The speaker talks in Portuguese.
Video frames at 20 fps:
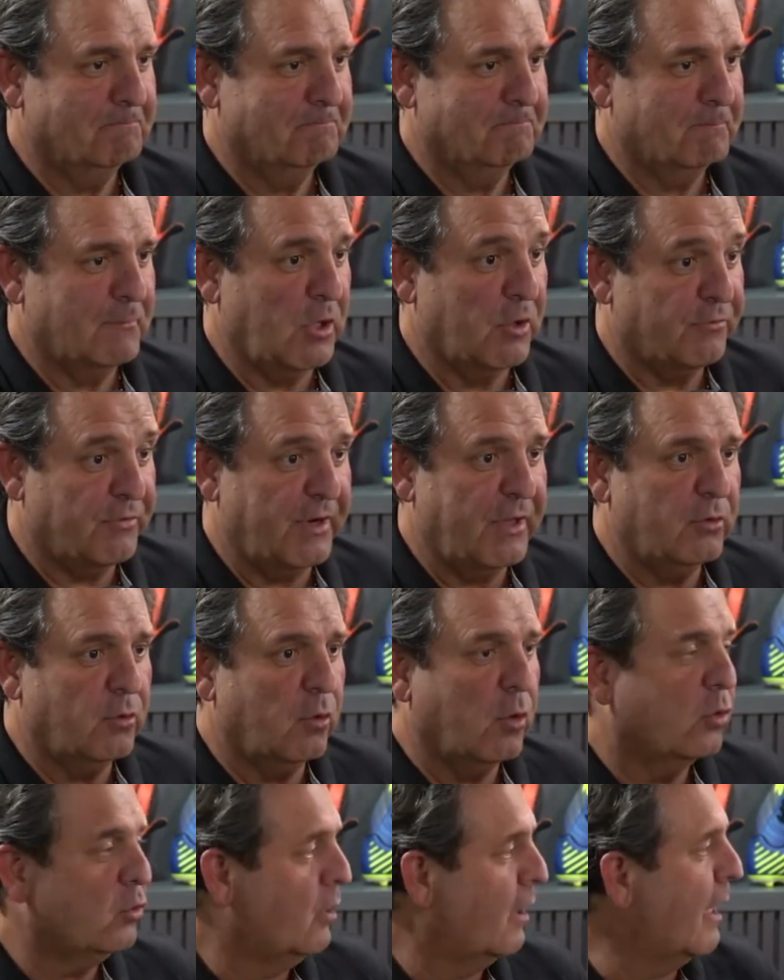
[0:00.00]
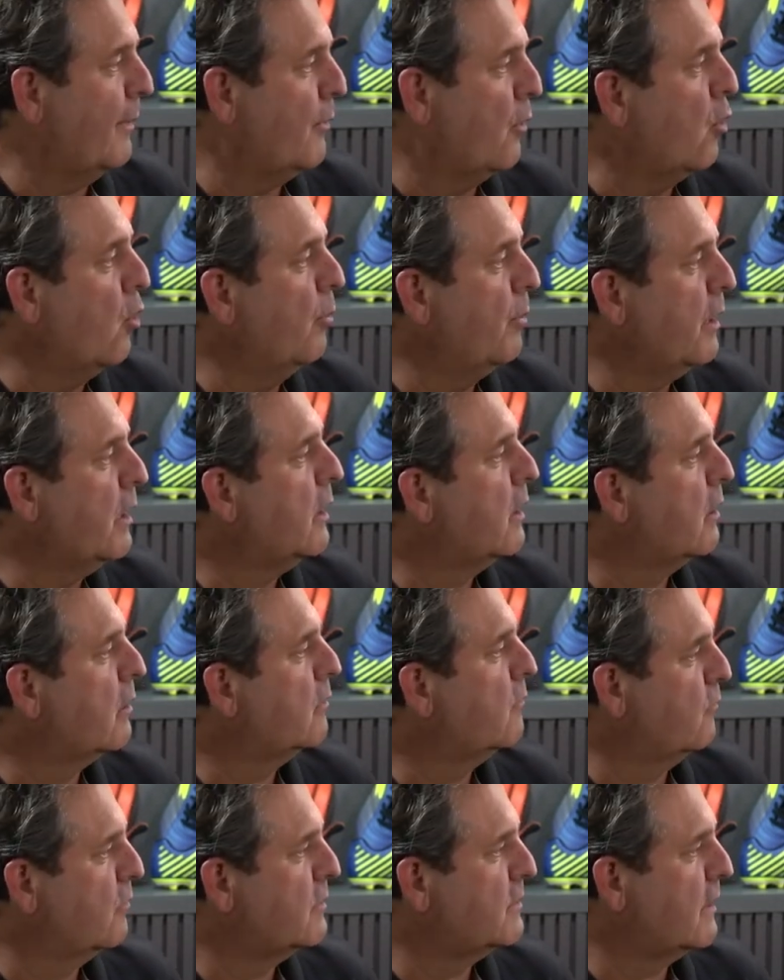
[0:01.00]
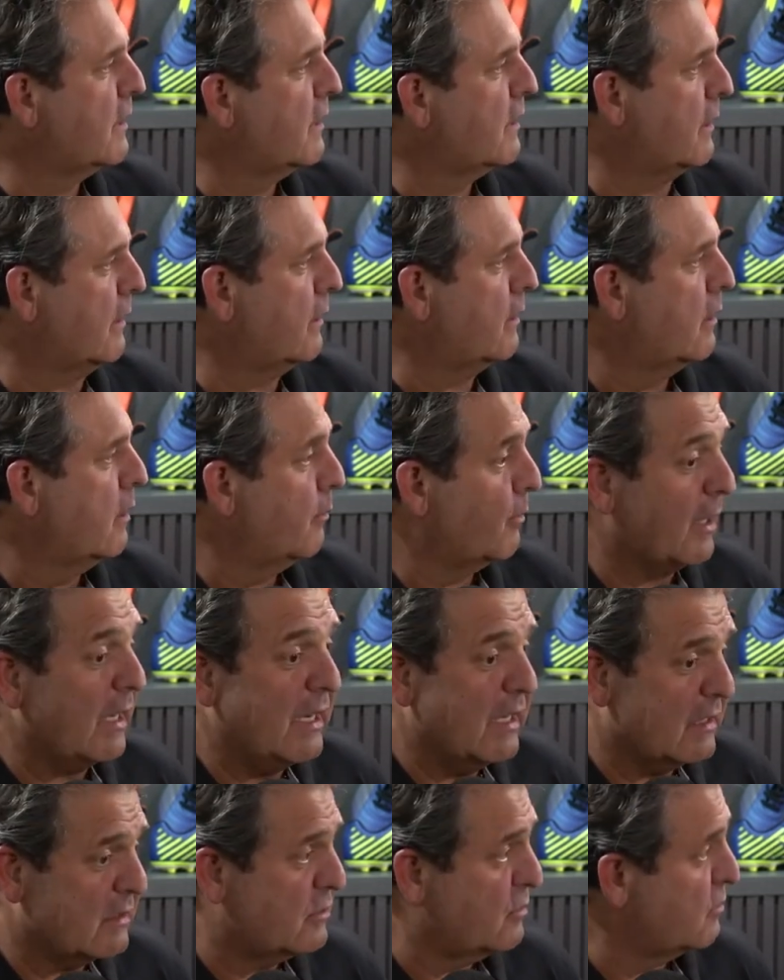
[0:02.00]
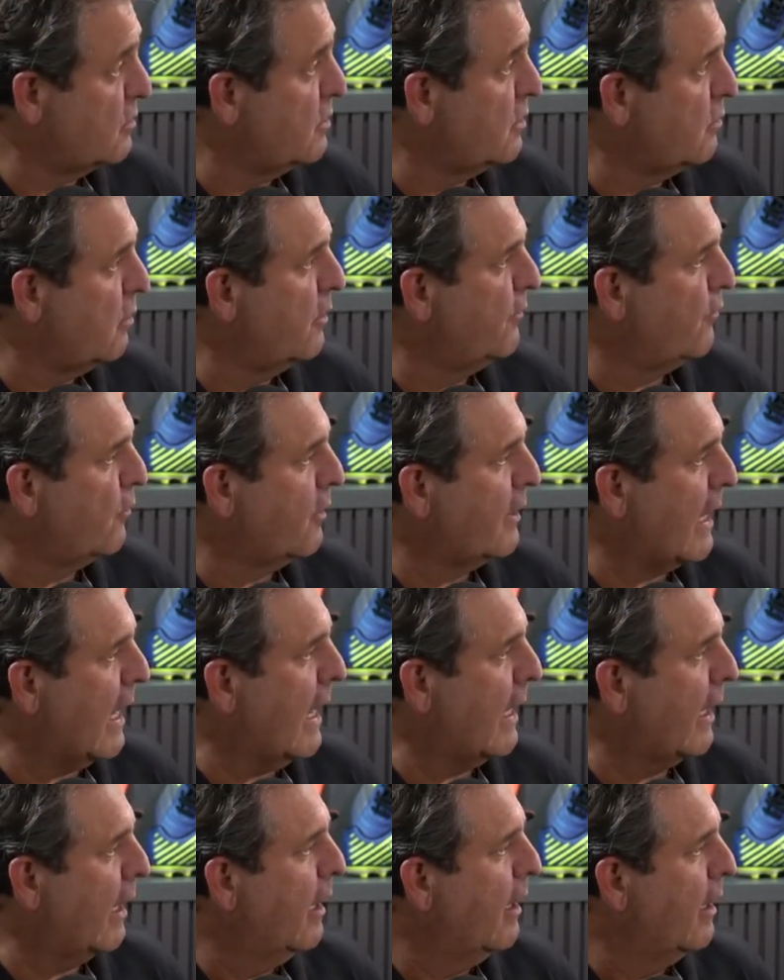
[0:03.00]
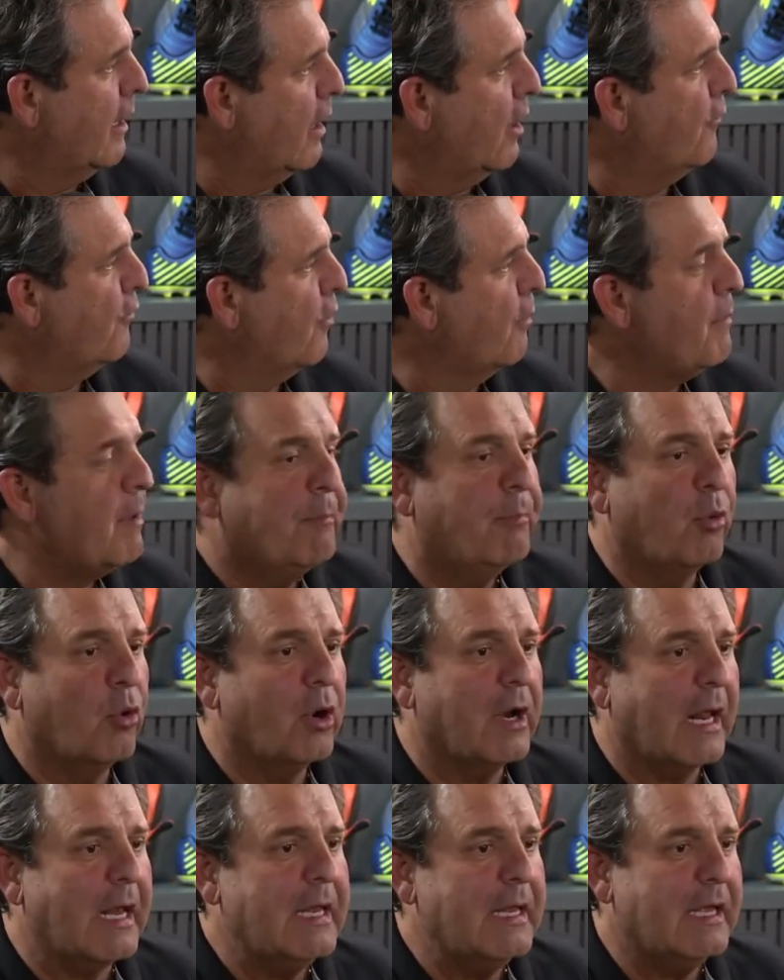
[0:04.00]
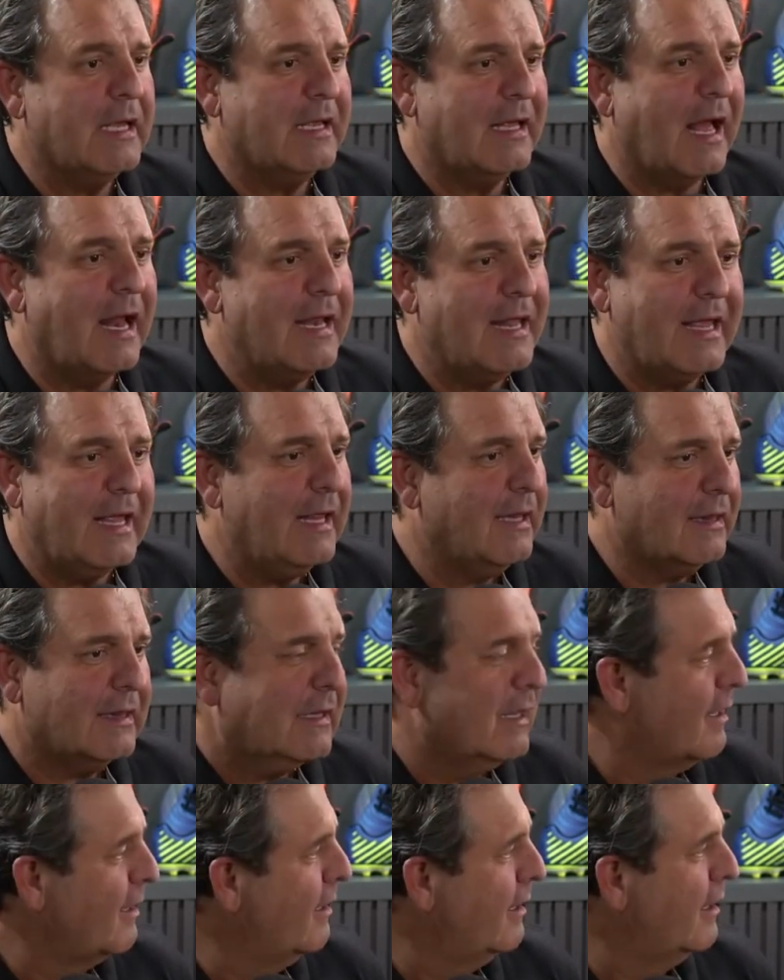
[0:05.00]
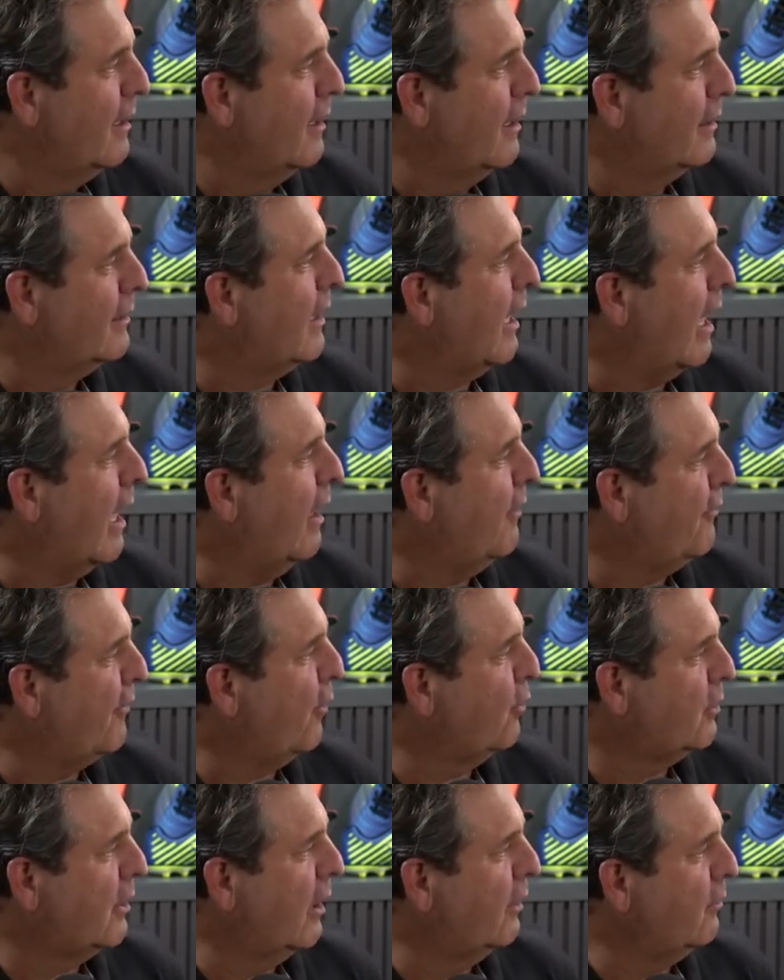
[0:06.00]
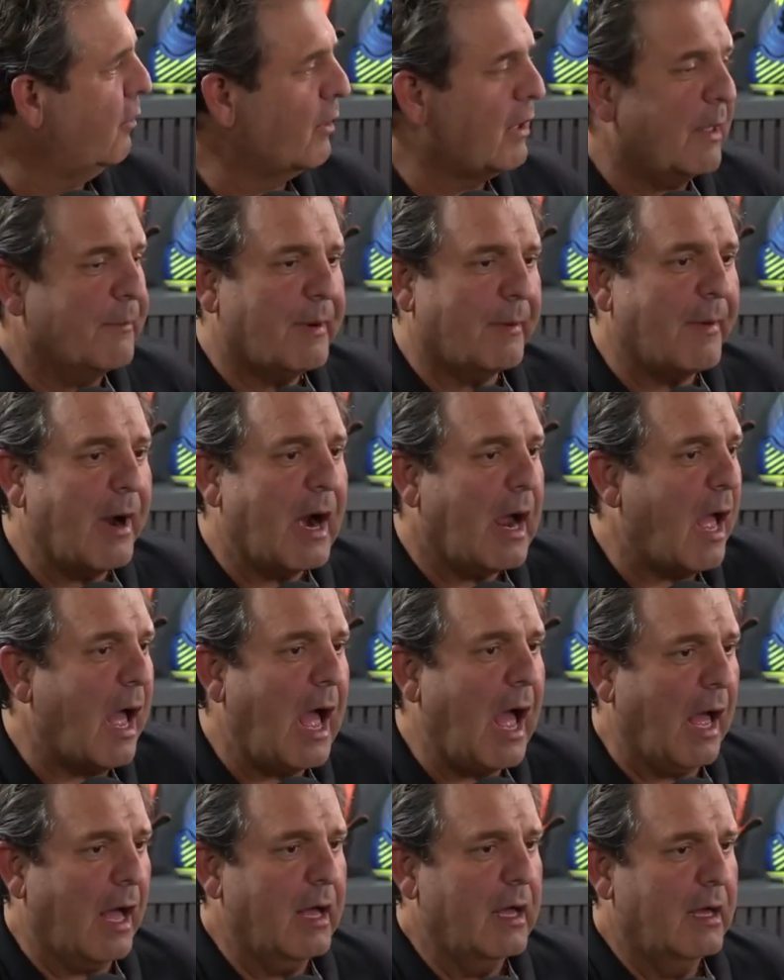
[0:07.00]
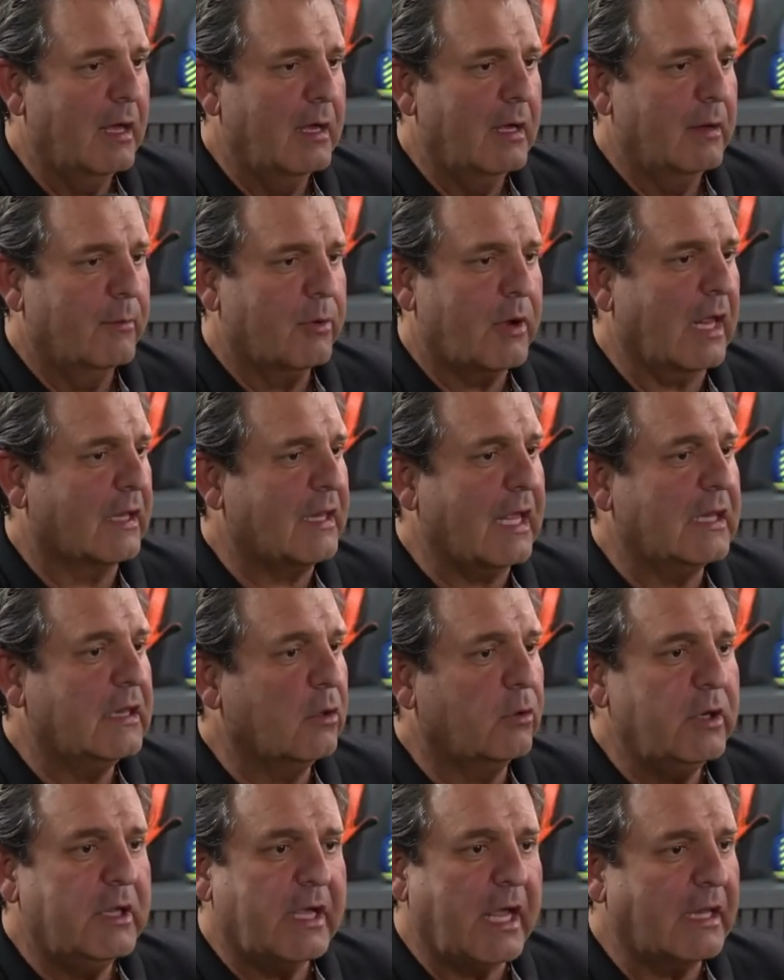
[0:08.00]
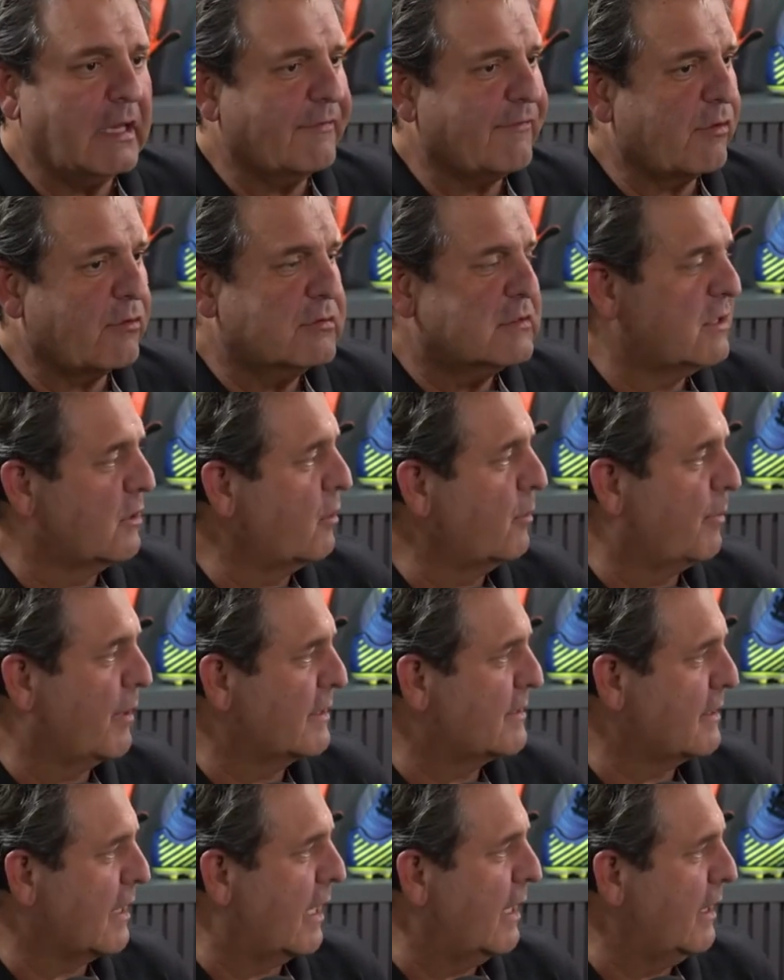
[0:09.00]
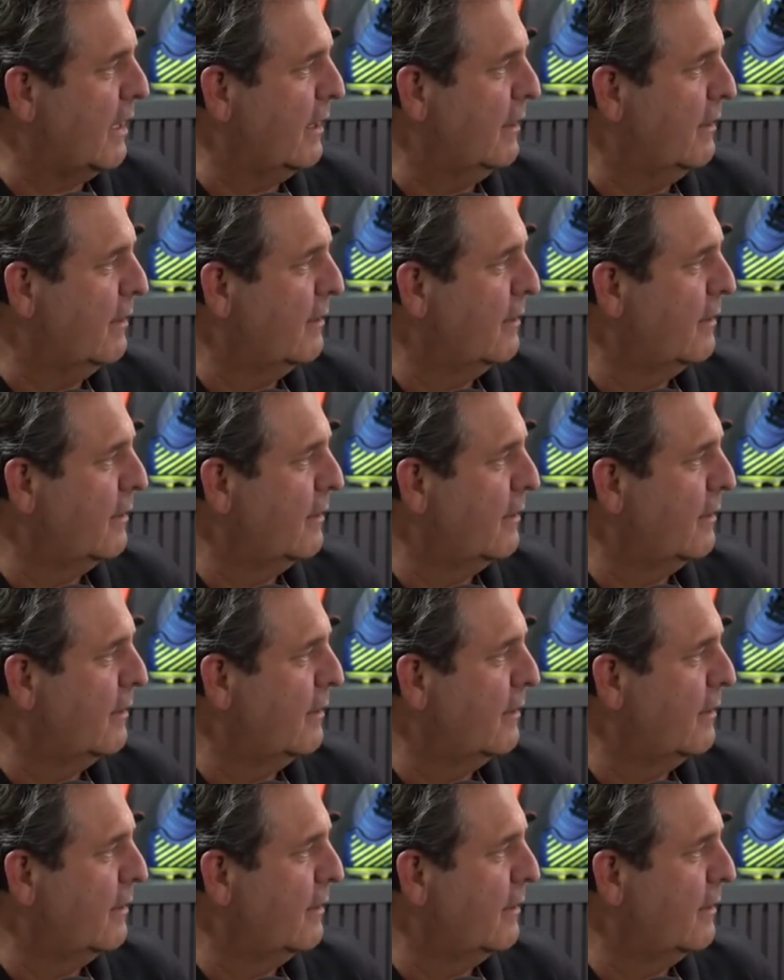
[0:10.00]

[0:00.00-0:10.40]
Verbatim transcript: Eu falei do gol do Gabigol brincando com você. Porque ele raciocinou, ele falou, Sem cara, dúvida. eu vou me pôr ali, que ali tá faltando alguém para marcar. Porque até então ninguém tava conseguindo passar ali.